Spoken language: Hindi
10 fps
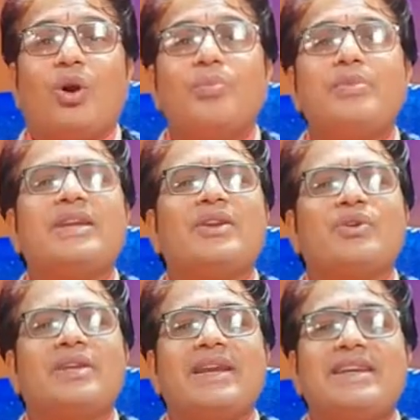
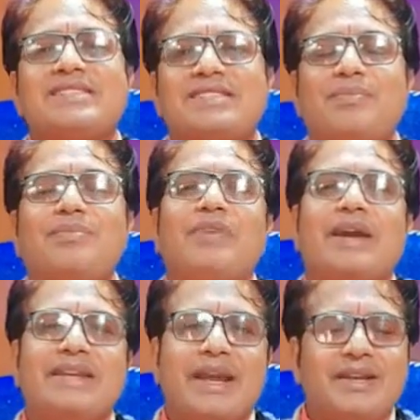ओमिक्रॉन के इस सब
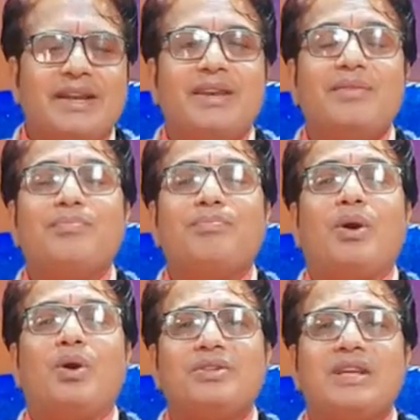वेरिएंट ने
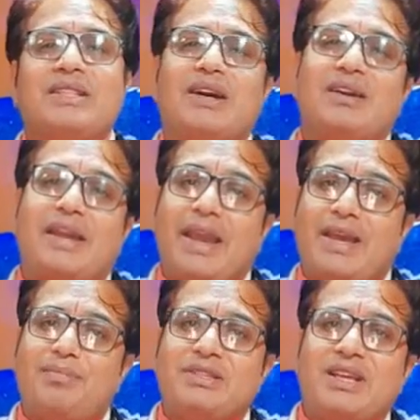बहुत ज़्यादा
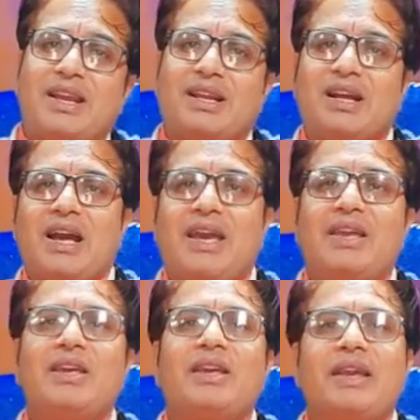कहर मचा रखा है
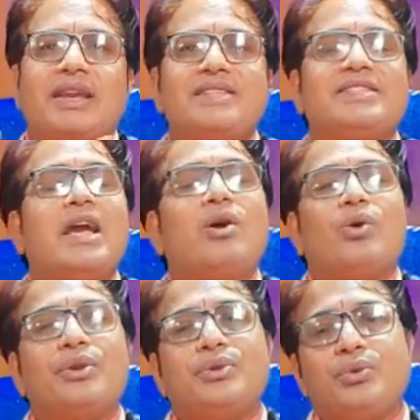एशिया
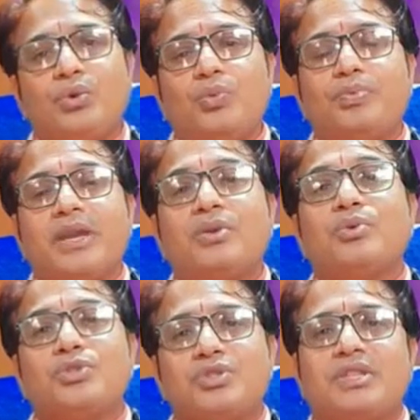और यूरोप के
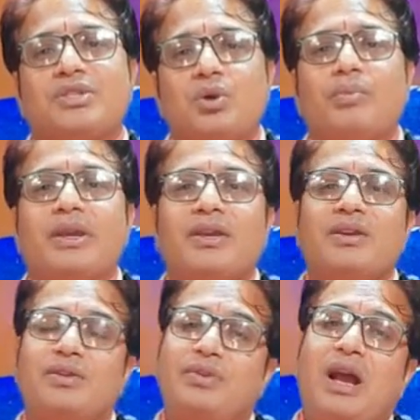कुछ देशों में
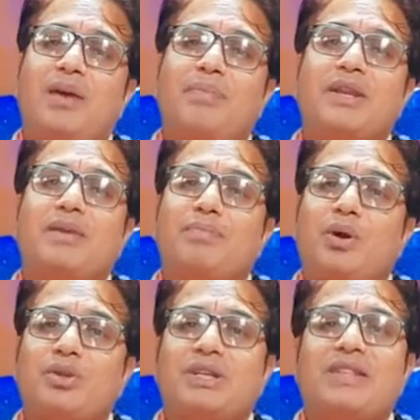जहाँ पर ये
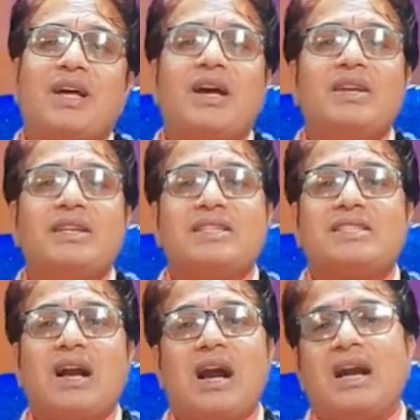बहुत ज़्यादा
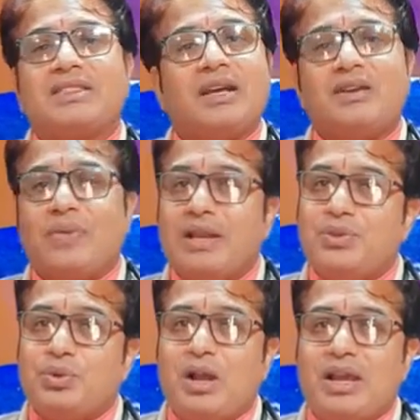इसका आतंक फैल
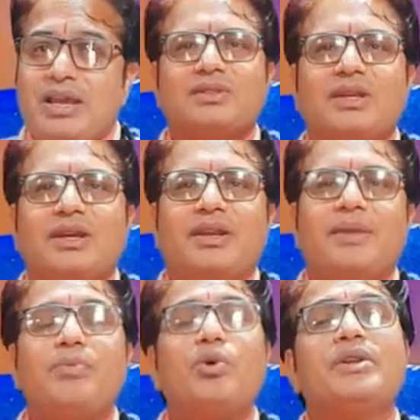चुका है
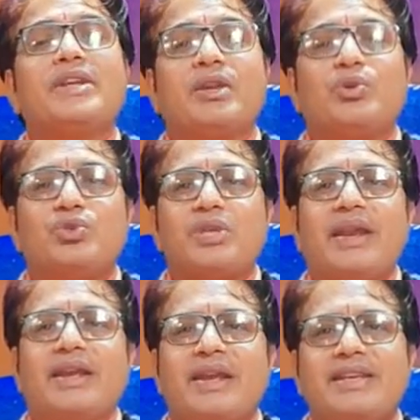रिपोर्ट के
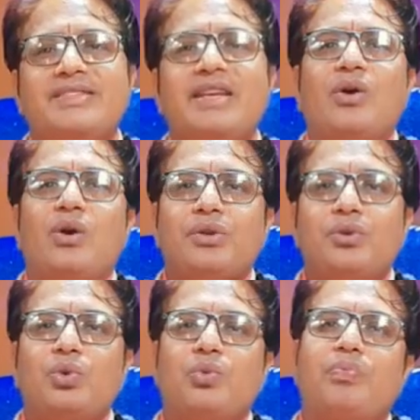अनुसार एशिया और
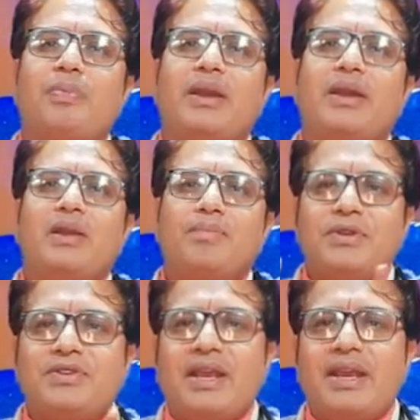यूरोप में
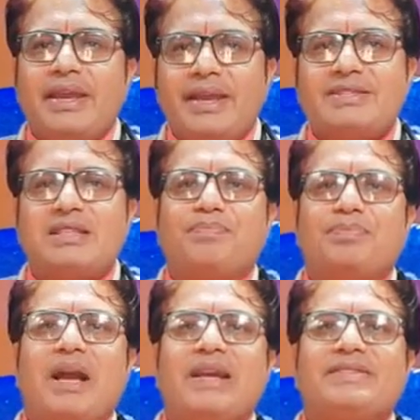पिछले एक
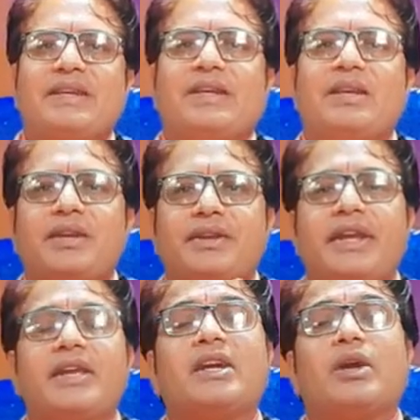सप्ताह से
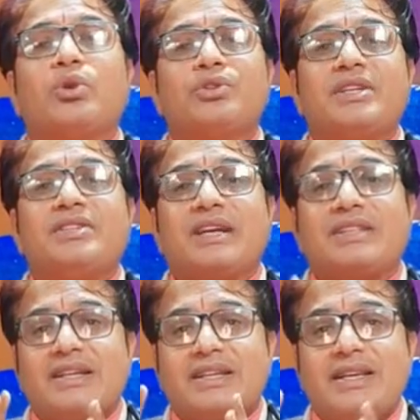डेढ़ करोड़ से ज्यादा
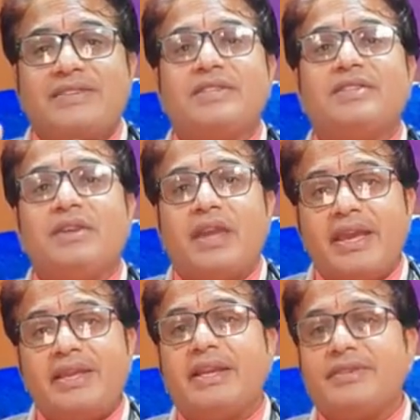केसेस नए
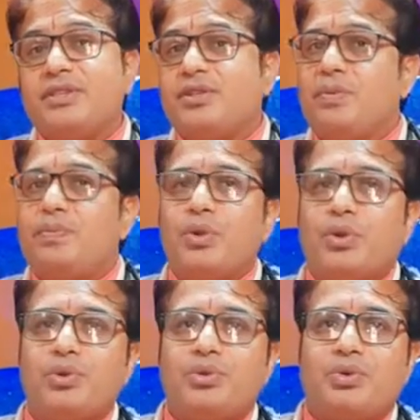केसेस रिपोर्ट
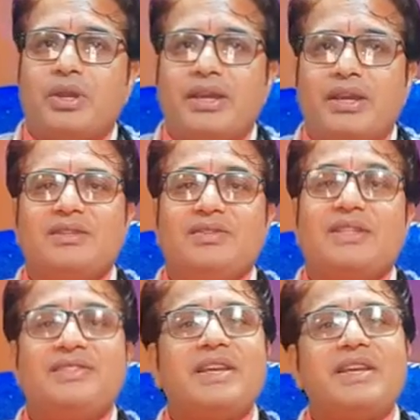हो चुके हैं
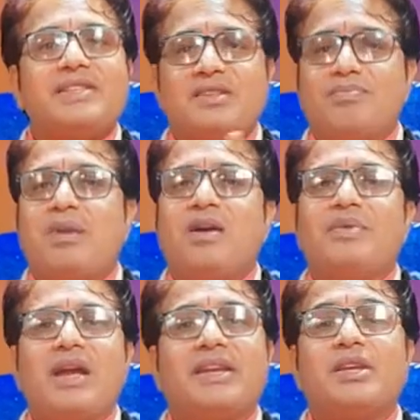जिससे कि
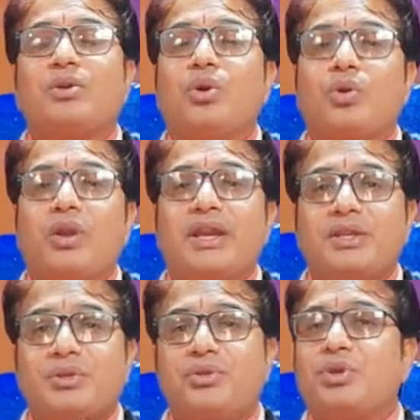संभावना है कि कोरोना की
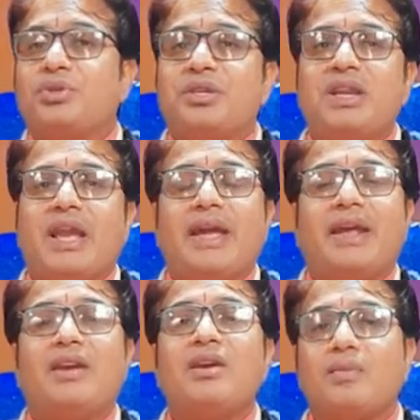जो चौथी लहर
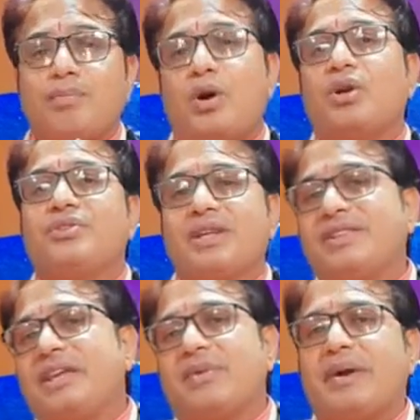है बहुत
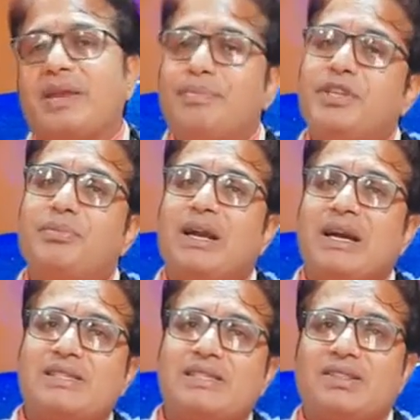जल्दी हमारे बीच में
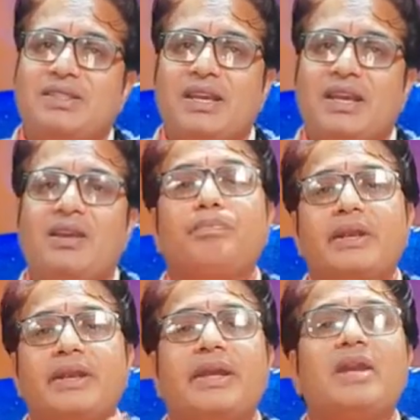आ सकती है
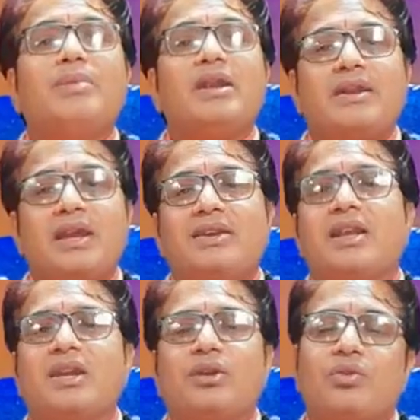ब्रिटेन में
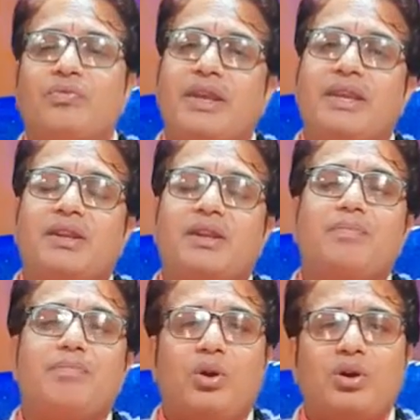डेल्टा क्रोन वेरिएंट ने
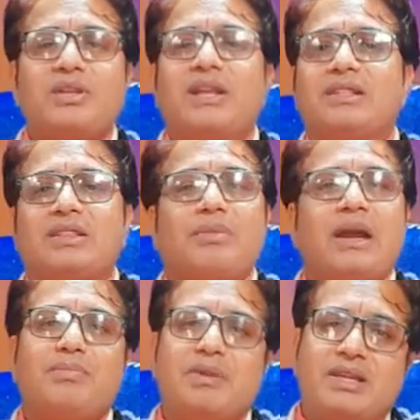बहुत ज्यादा
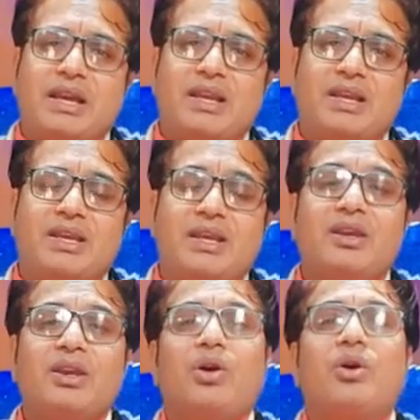तबाही मचा रखी है
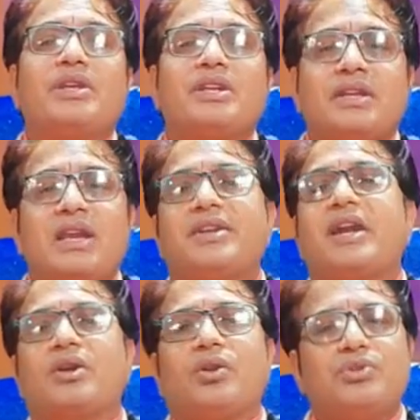और ये डेल्टा
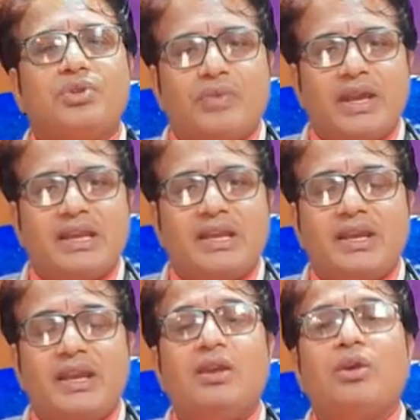क्रोन जो वेरियंट
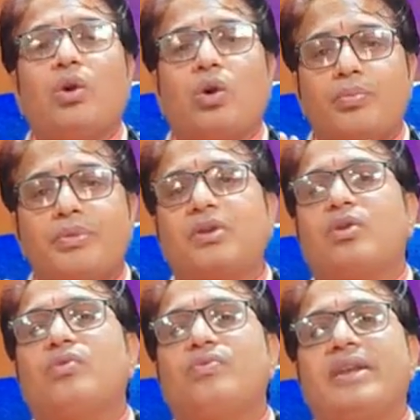है
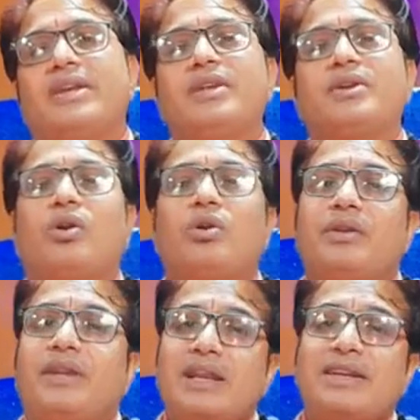ओमिक्रॉन वेरिएंट और
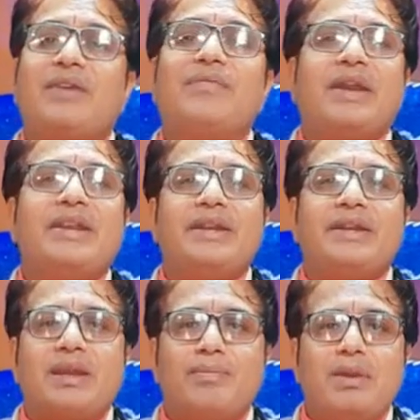डेल्टा वेरिएंट
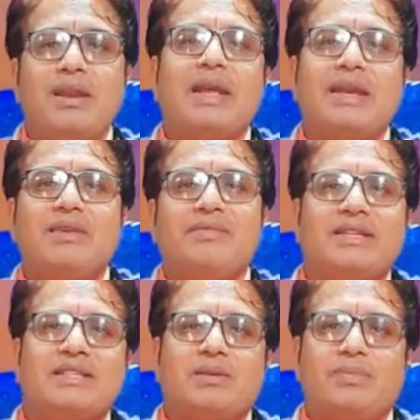के मिलने की
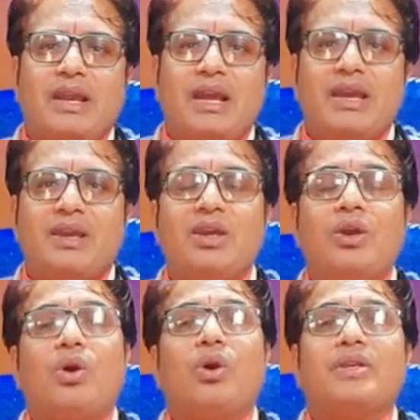वजह से बना है
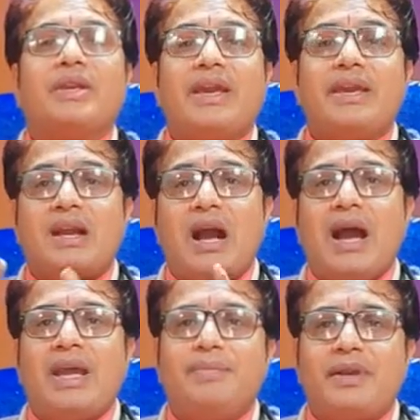और यह एक
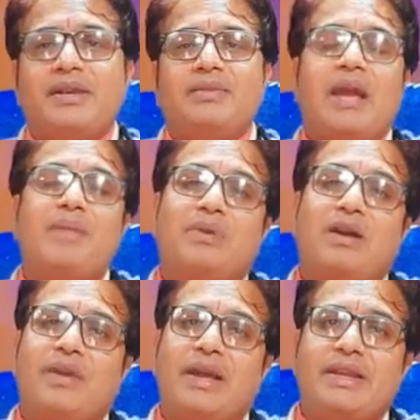हाइब्रिड टाइप का
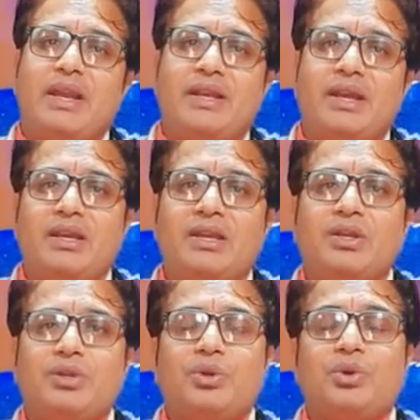वेरिएंट है
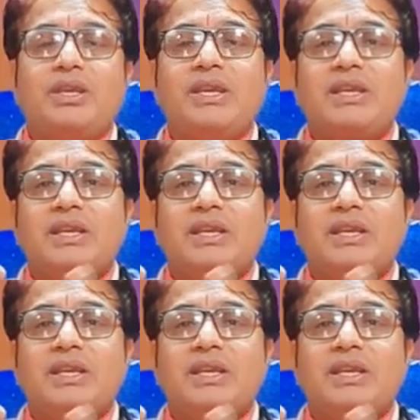जो कि